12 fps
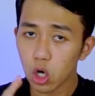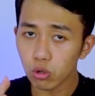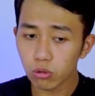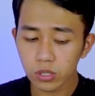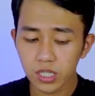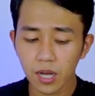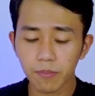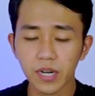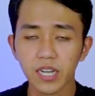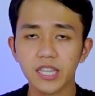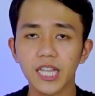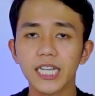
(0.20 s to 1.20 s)
Untuk
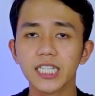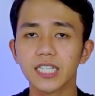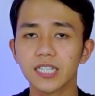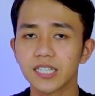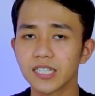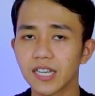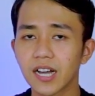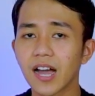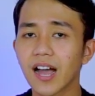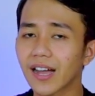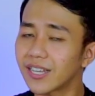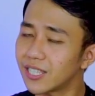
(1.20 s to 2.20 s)
stabilitas
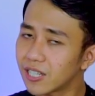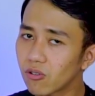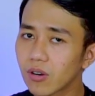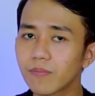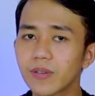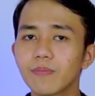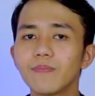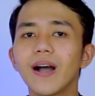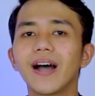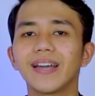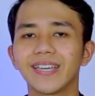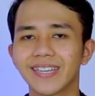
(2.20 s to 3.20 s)
dia akan jauh lebih
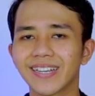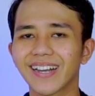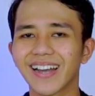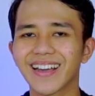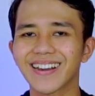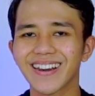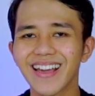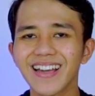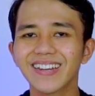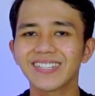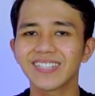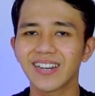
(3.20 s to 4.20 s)
baik
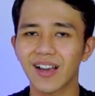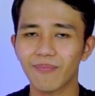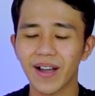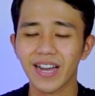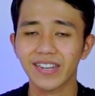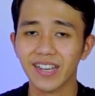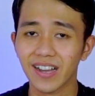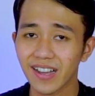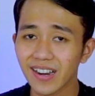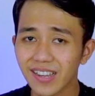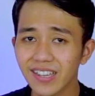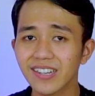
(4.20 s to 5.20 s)
karena di lapangan yang
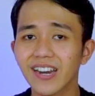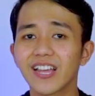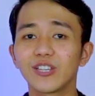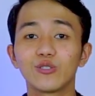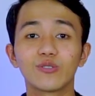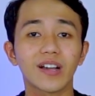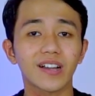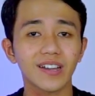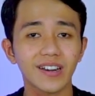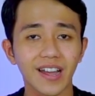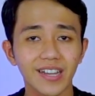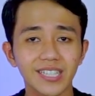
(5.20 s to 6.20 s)
kering dan juga
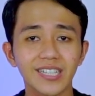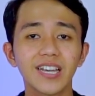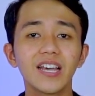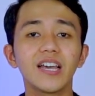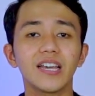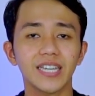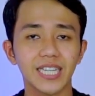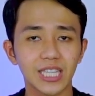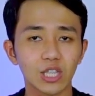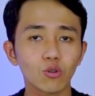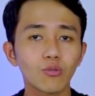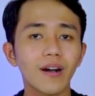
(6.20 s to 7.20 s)
keras
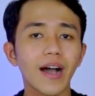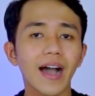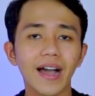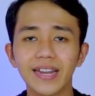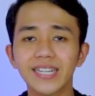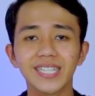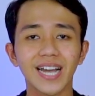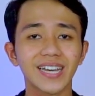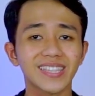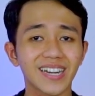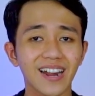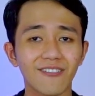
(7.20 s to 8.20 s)
itu akan
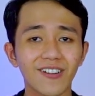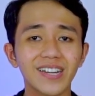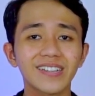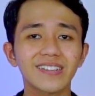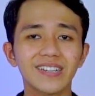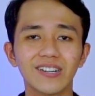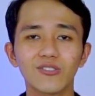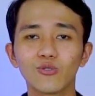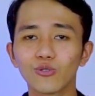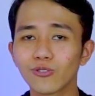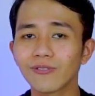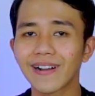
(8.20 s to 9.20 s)
sangat rawan
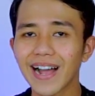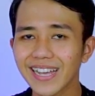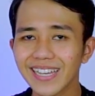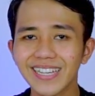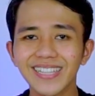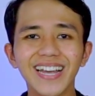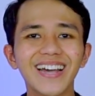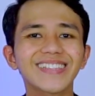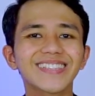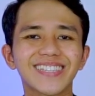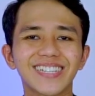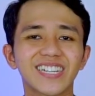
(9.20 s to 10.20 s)
untuk kaki
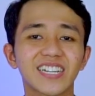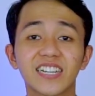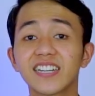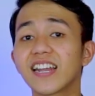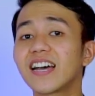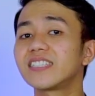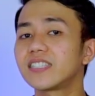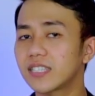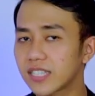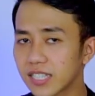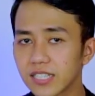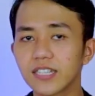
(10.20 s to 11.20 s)
kita terkena
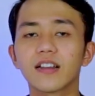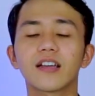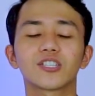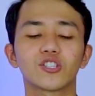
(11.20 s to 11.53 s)
cedera